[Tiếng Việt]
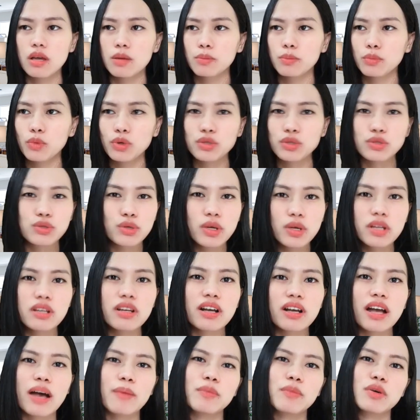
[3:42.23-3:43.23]
Muốn truyền
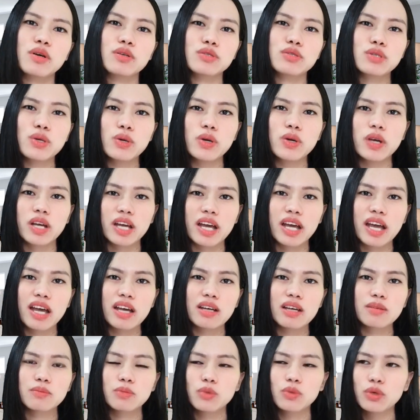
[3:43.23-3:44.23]
được cảm hứng cho người
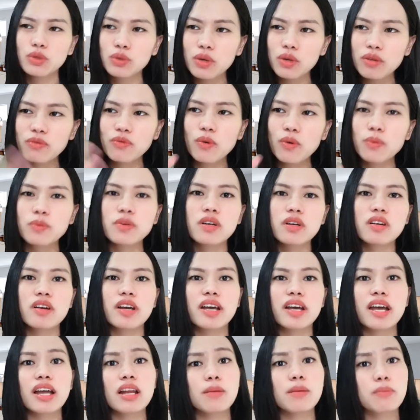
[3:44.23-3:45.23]
khác, muốn thuyết phục được người
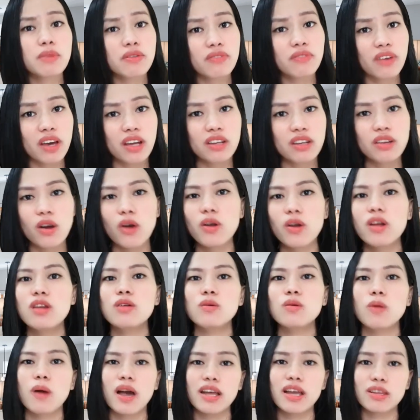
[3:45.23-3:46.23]
khác là mình phải ăn nói
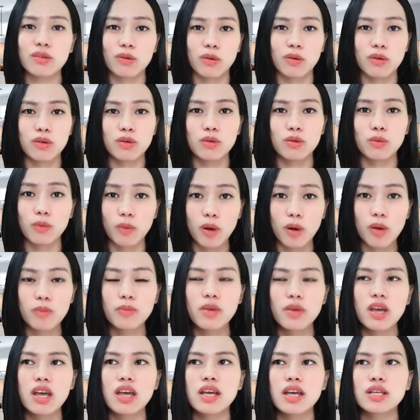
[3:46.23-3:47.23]
lưu loát rồi, đúng không?
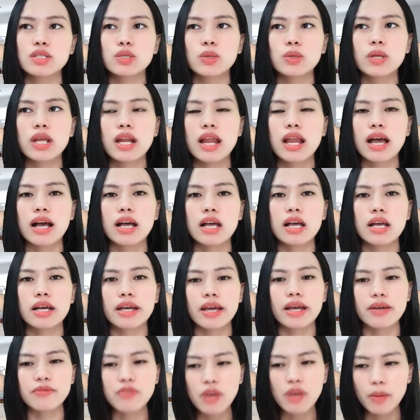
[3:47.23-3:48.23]
Cho nên là
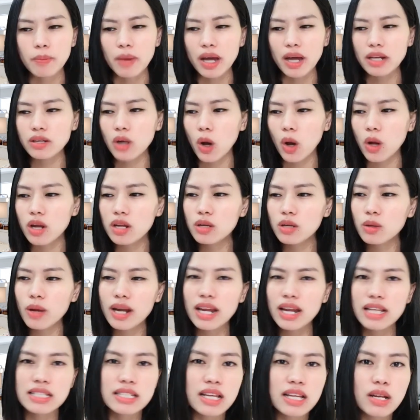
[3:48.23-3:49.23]
cái việc mà ăn nói lưu
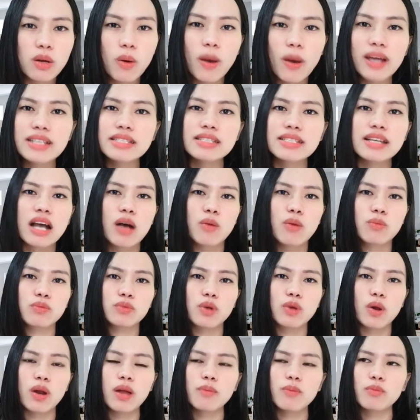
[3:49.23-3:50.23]
loát là rất quan trọng.
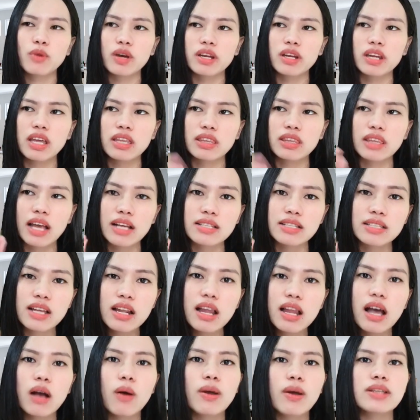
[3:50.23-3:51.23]
Nó là một cái nền tảng
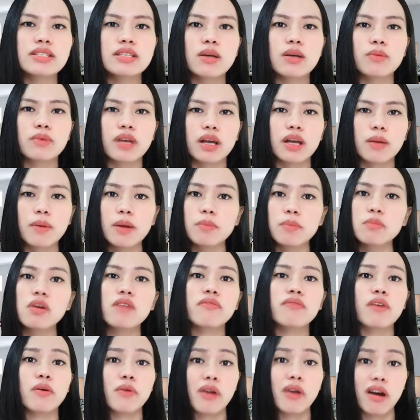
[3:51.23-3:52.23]
rất là quan trọng để các bạn
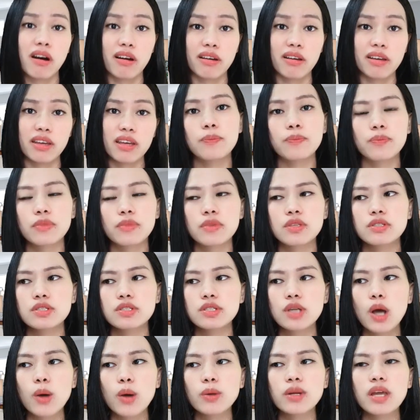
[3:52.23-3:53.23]
bước vào đời.
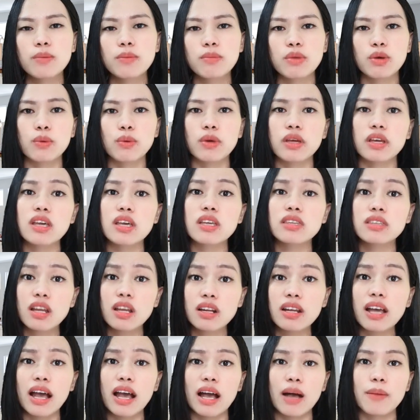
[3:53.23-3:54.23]
Cho nên mình khuyến khích
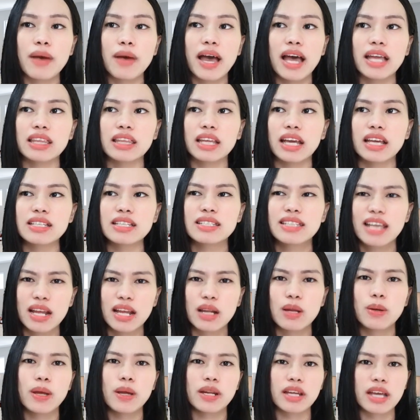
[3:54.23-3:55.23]
tất cả các bạn hãy
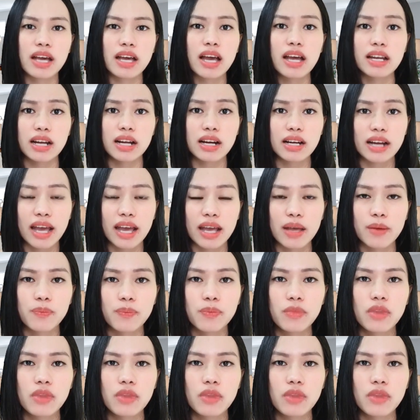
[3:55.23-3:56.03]
rèn luyện cái khả năng này.